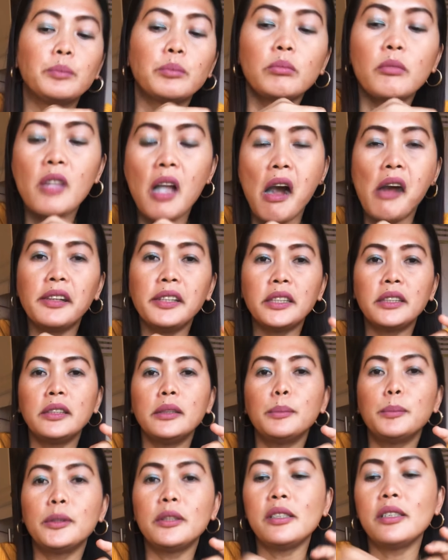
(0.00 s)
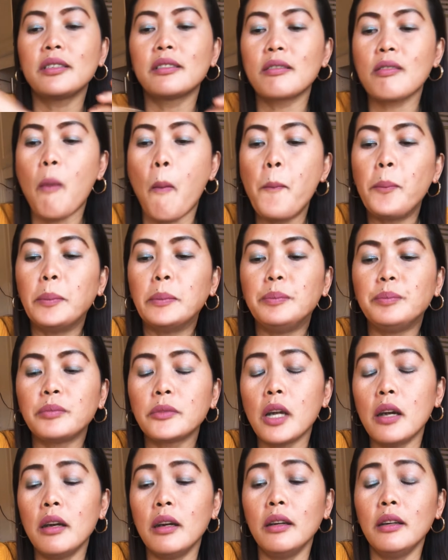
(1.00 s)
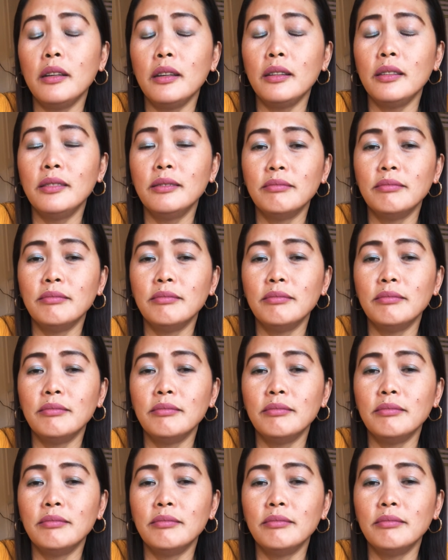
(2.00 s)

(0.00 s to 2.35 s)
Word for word: Janglit na pusit. Ay, ay, ay.